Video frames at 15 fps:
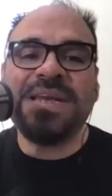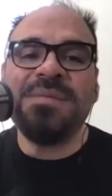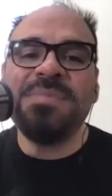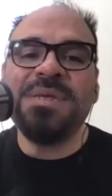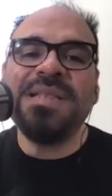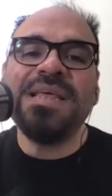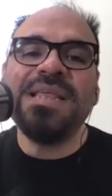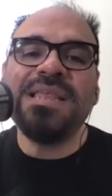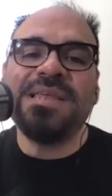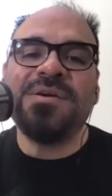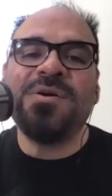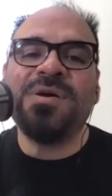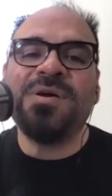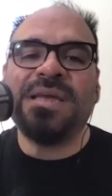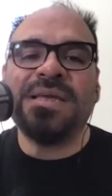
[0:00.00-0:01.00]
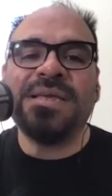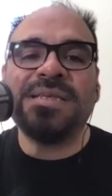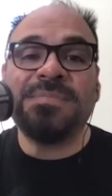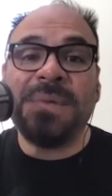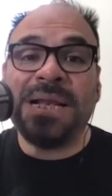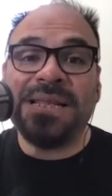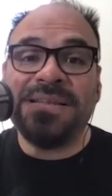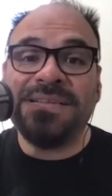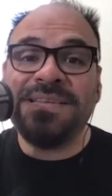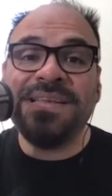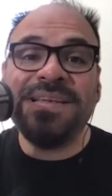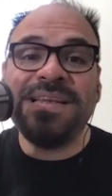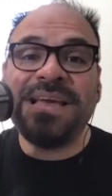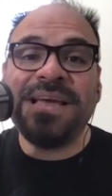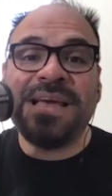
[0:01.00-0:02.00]
invitada de hoy es
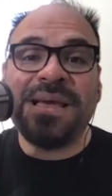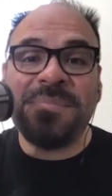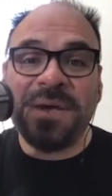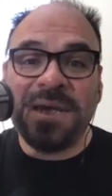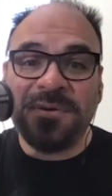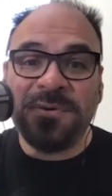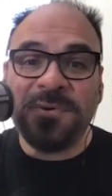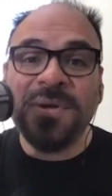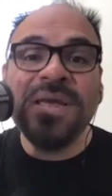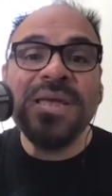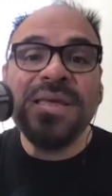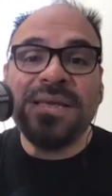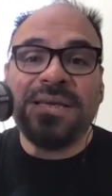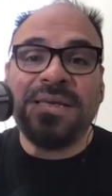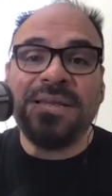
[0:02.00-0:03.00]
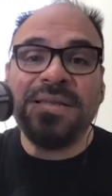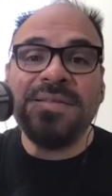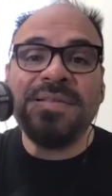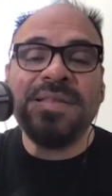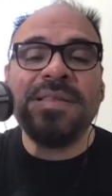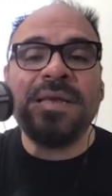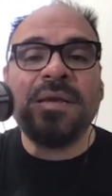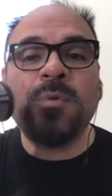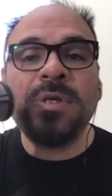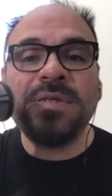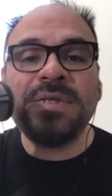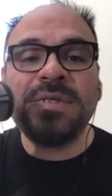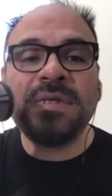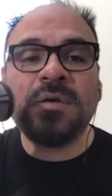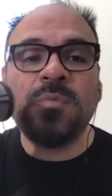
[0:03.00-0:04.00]
Valentina Amaro, gerente de
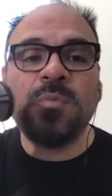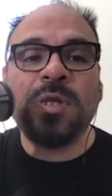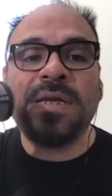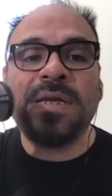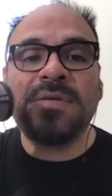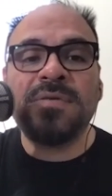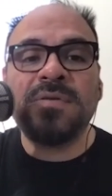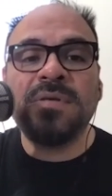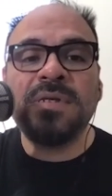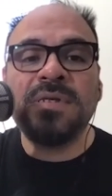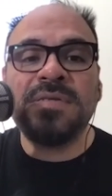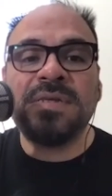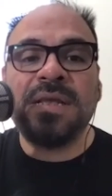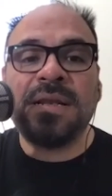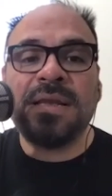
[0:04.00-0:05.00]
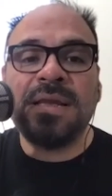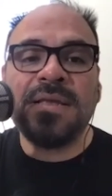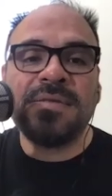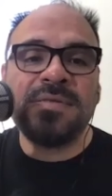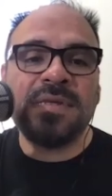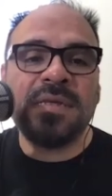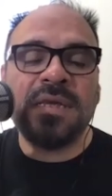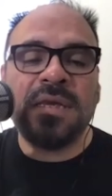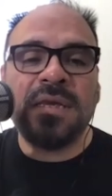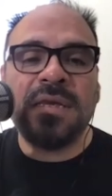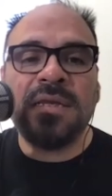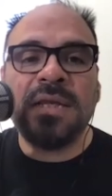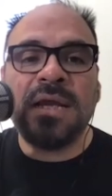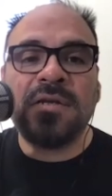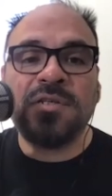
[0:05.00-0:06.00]
cuentas de comunicaciones y alcance
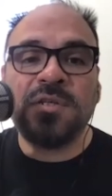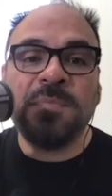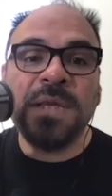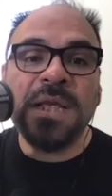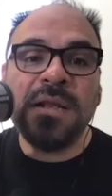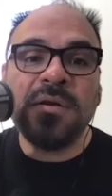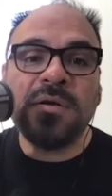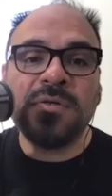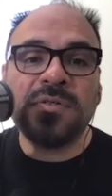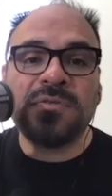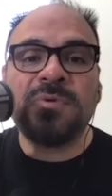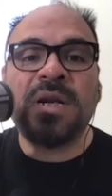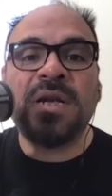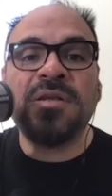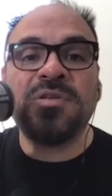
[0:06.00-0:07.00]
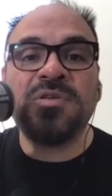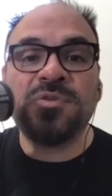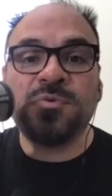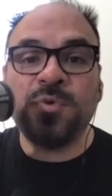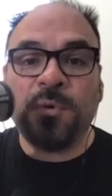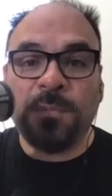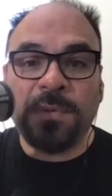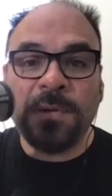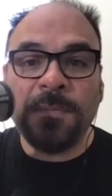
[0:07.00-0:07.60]
en Archipiélago Strategies Group